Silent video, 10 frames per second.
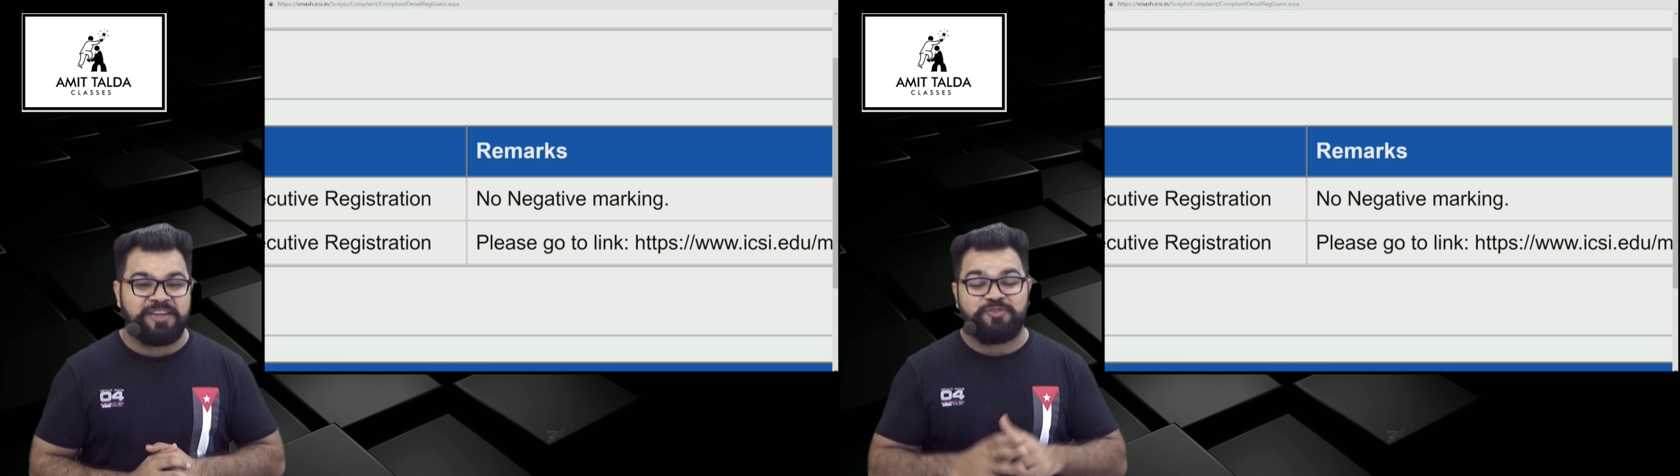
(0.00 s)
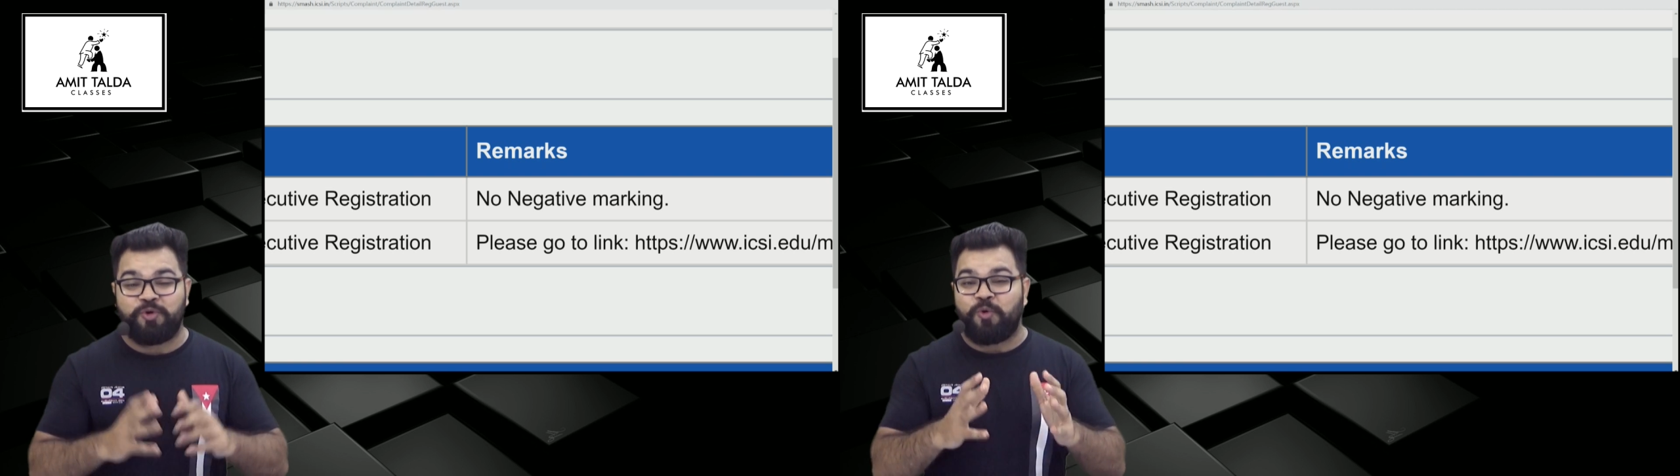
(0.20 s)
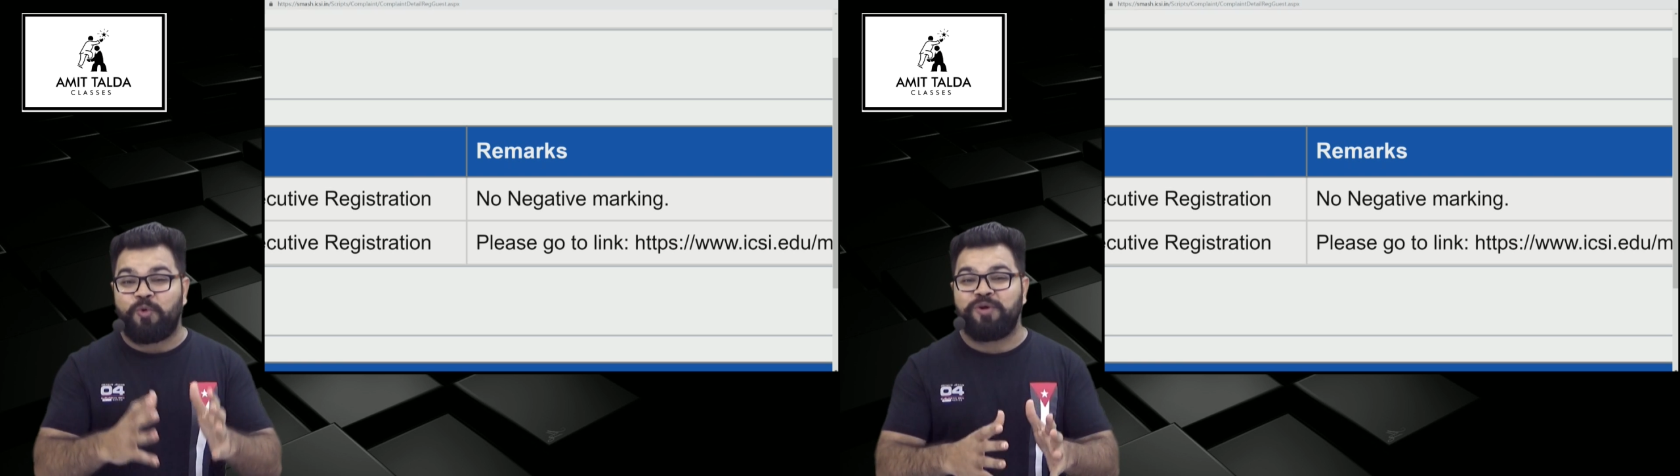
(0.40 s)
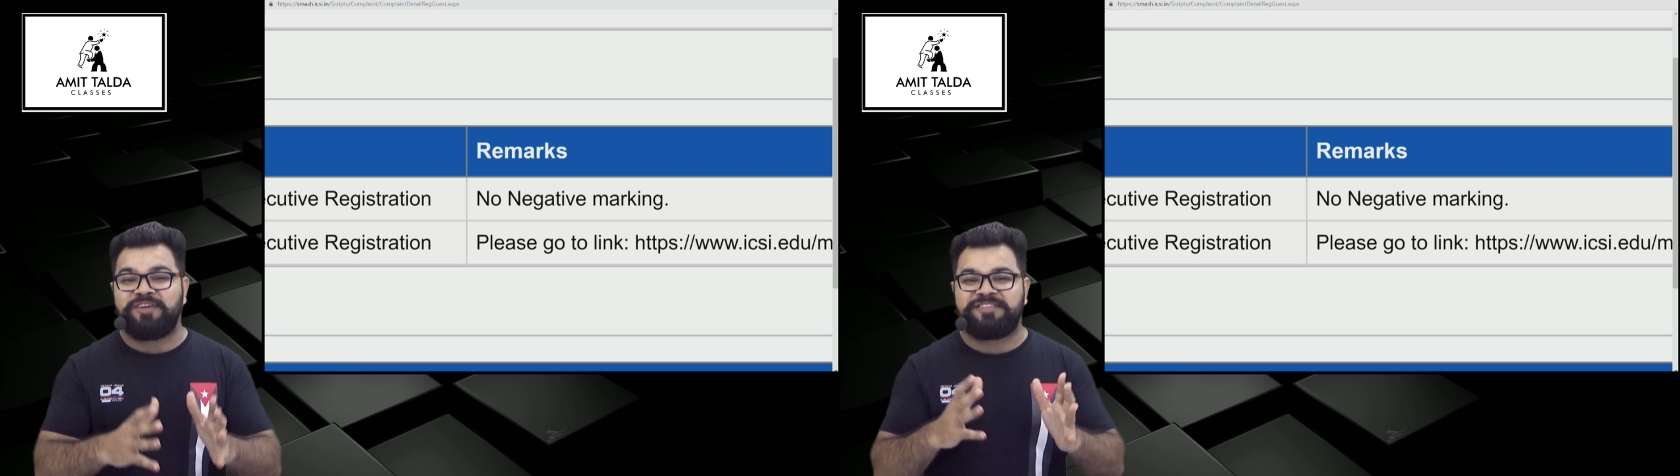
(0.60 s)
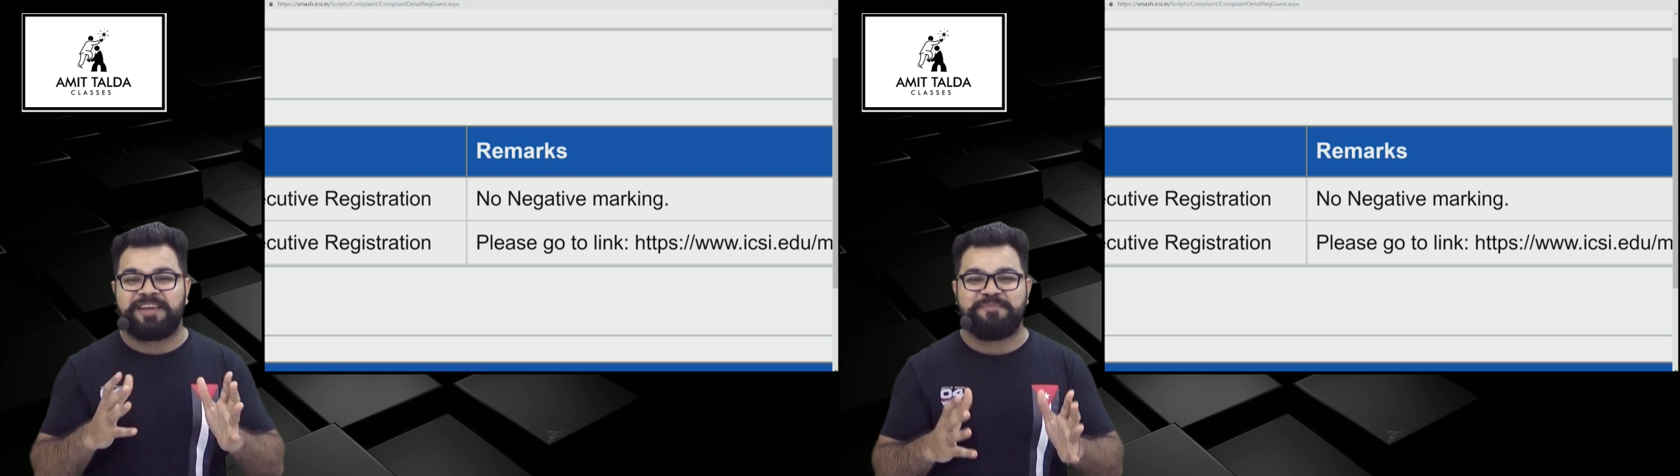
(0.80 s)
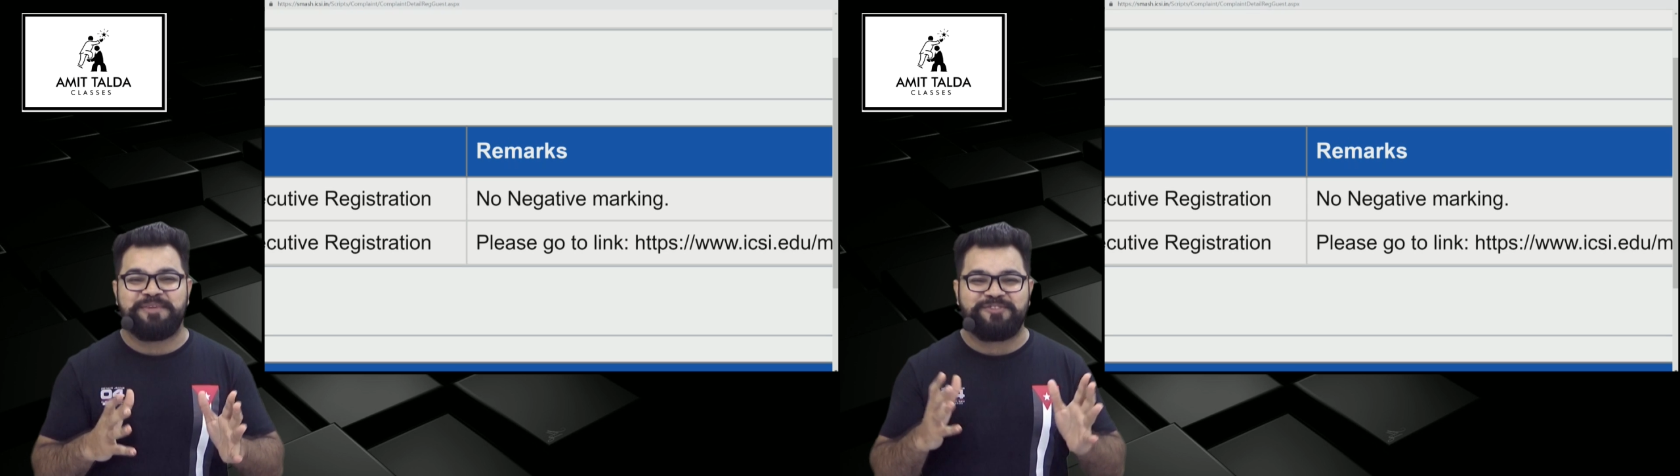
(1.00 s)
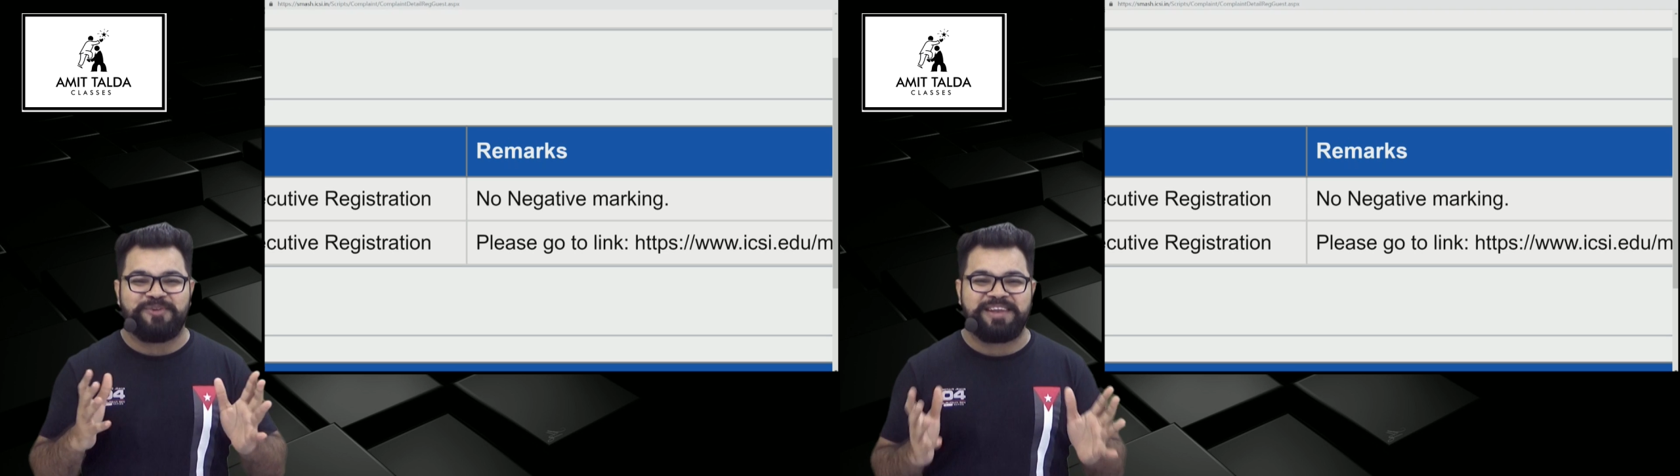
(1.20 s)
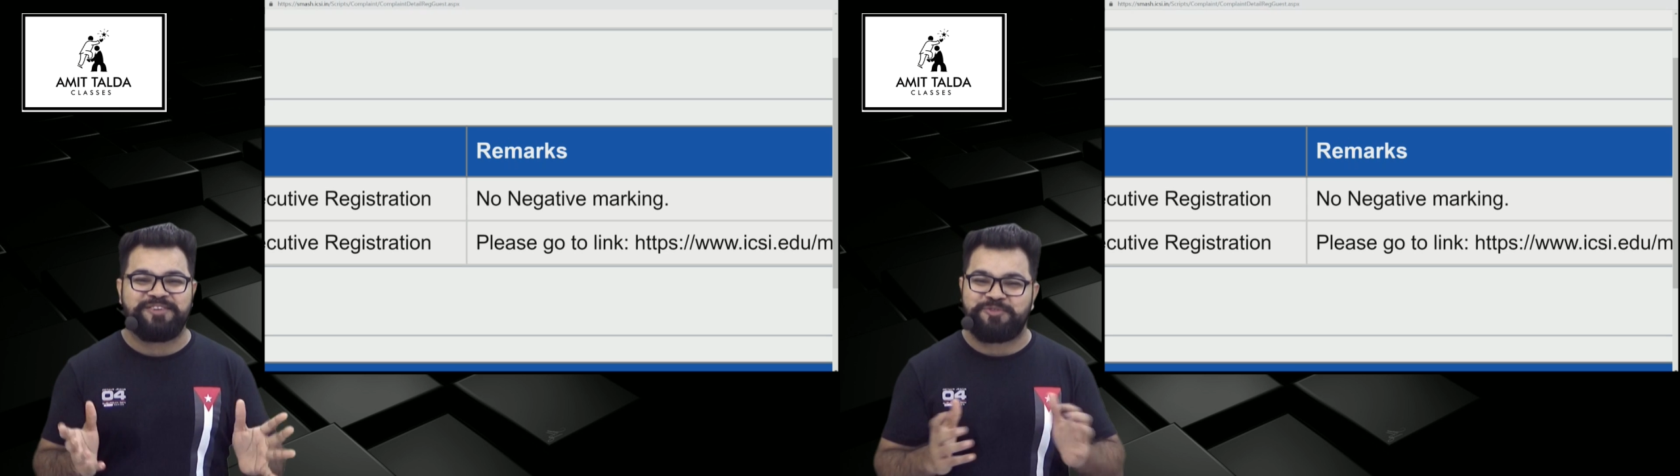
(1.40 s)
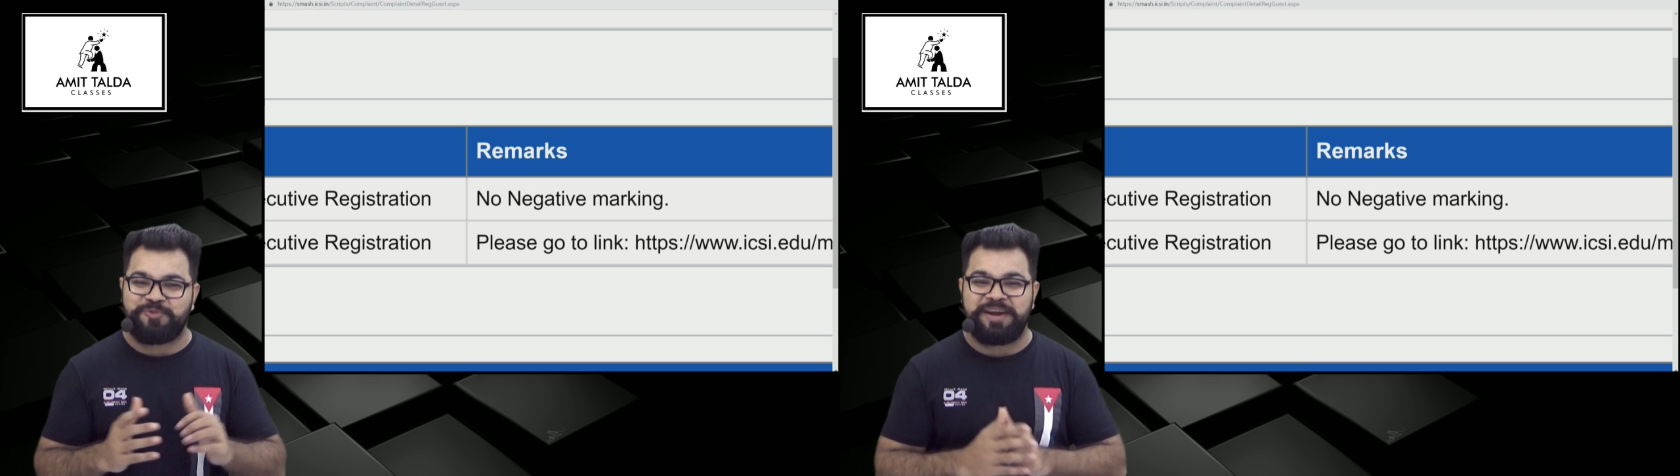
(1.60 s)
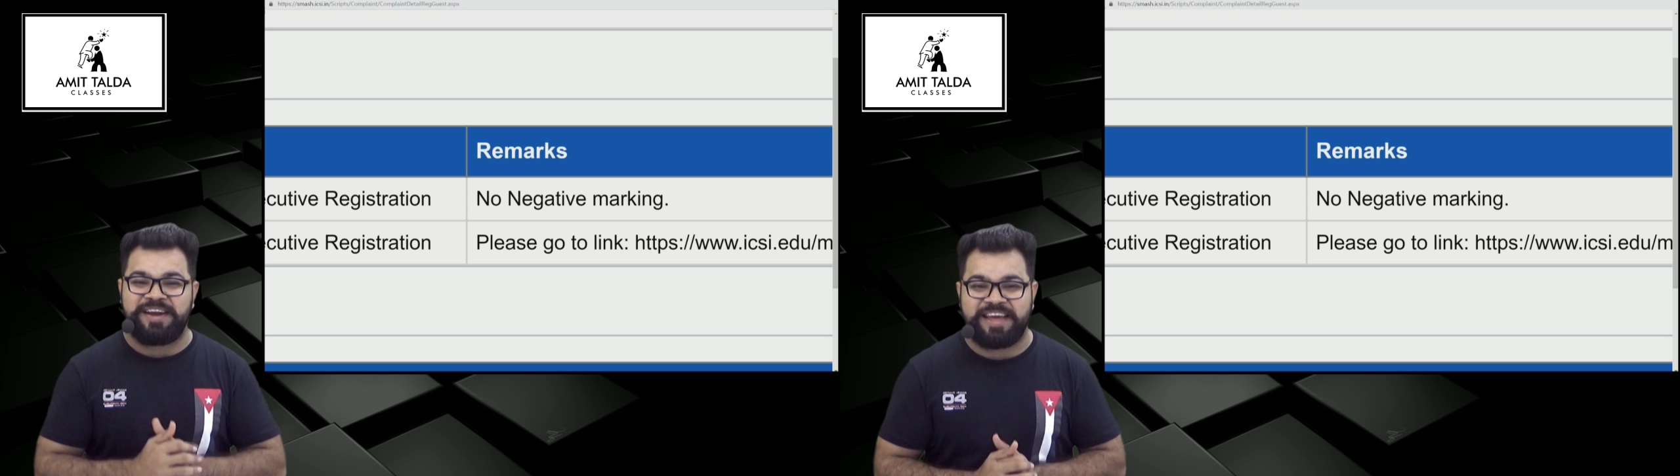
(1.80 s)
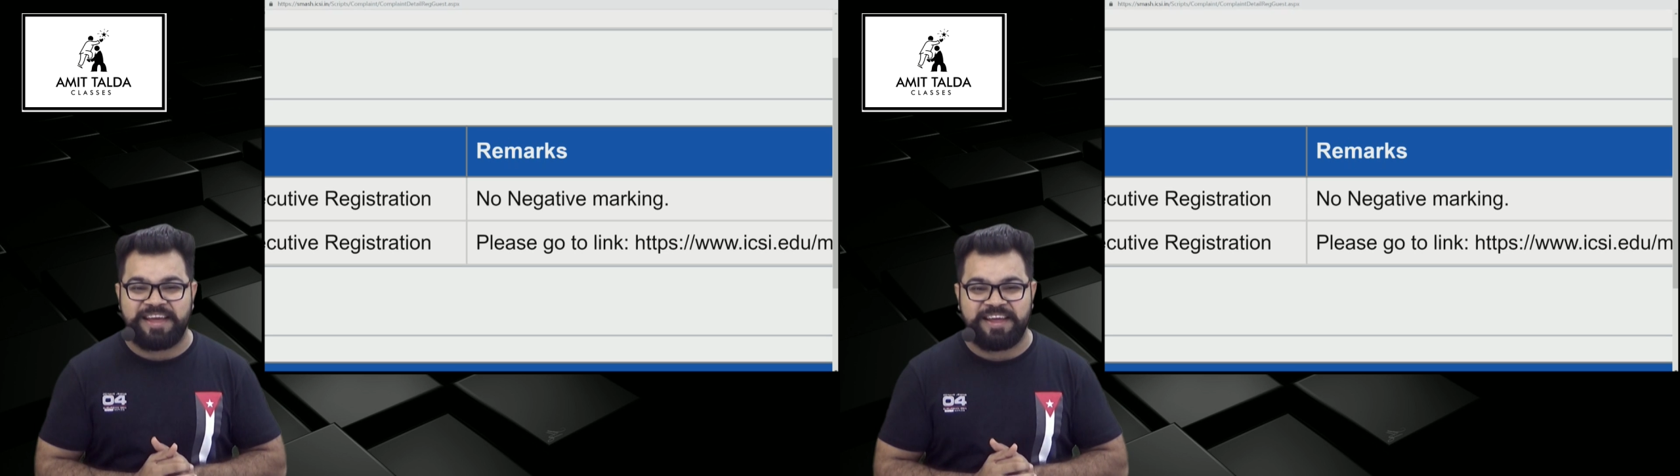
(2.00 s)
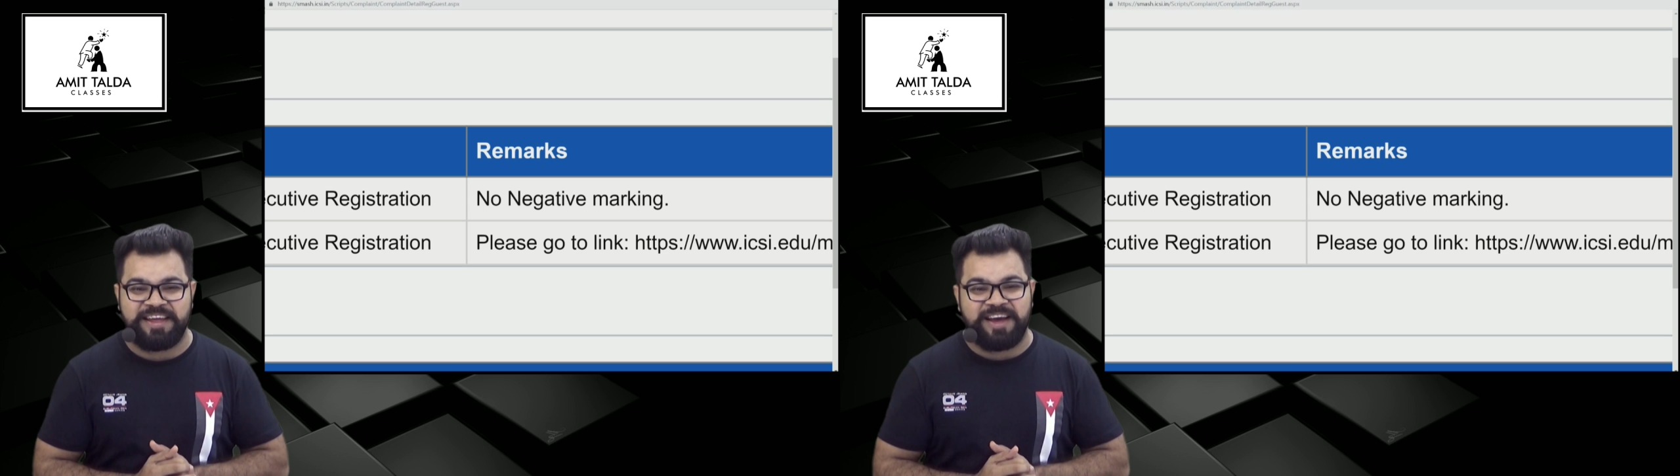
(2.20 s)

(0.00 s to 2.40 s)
जो ओल्ड सिलेबस वाले स्टूडेंट हैं